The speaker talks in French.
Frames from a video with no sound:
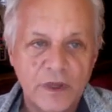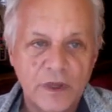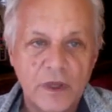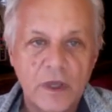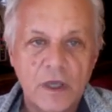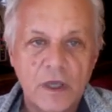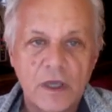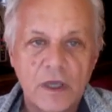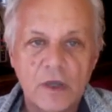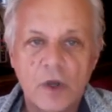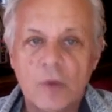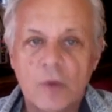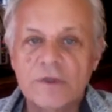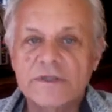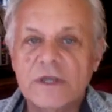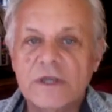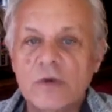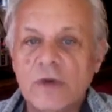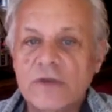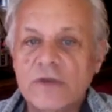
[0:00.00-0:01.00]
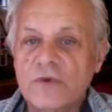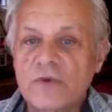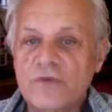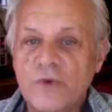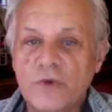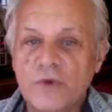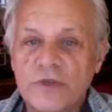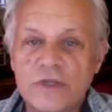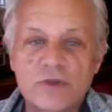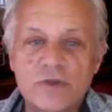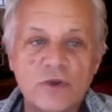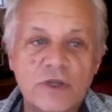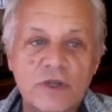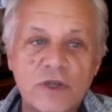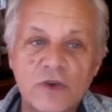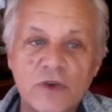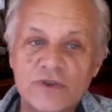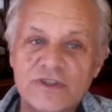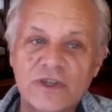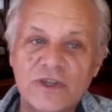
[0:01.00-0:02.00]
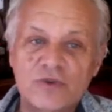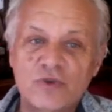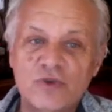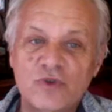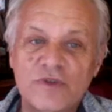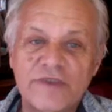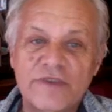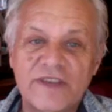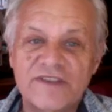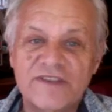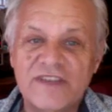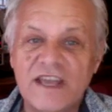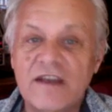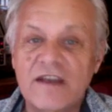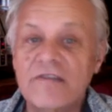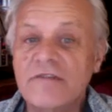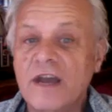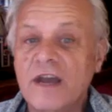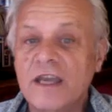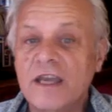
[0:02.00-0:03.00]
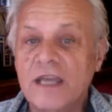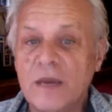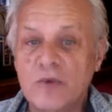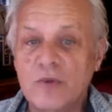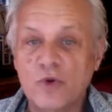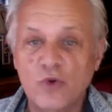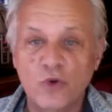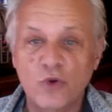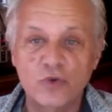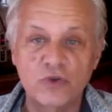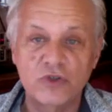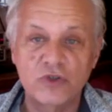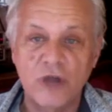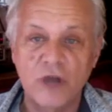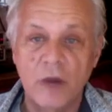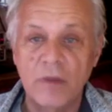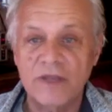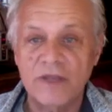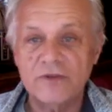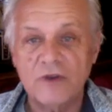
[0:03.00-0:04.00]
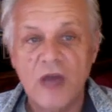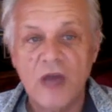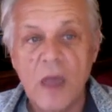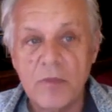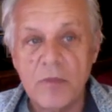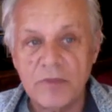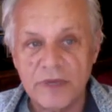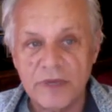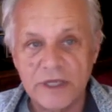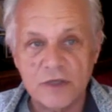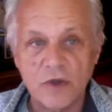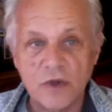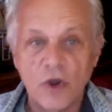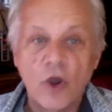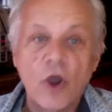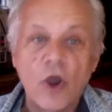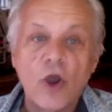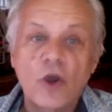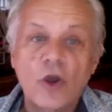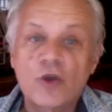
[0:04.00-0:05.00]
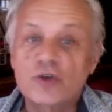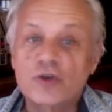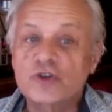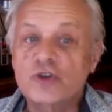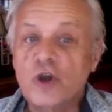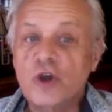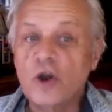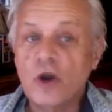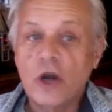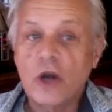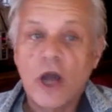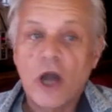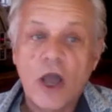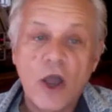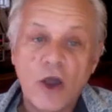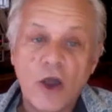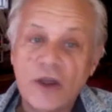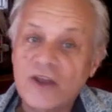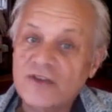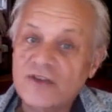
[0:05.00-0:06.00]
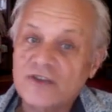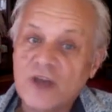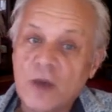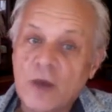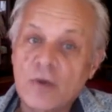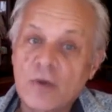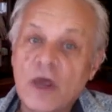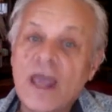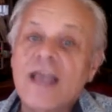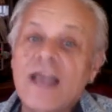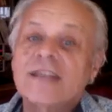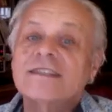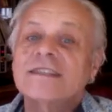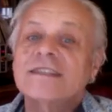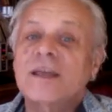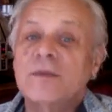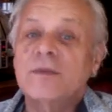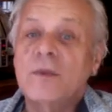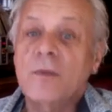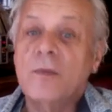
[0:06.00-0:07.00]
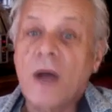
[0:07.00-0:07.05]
Et comme ces lois sont fondées sur des constantes universelles invariables au cours du temps, ben, cela implique que seul un ensemble extrêmement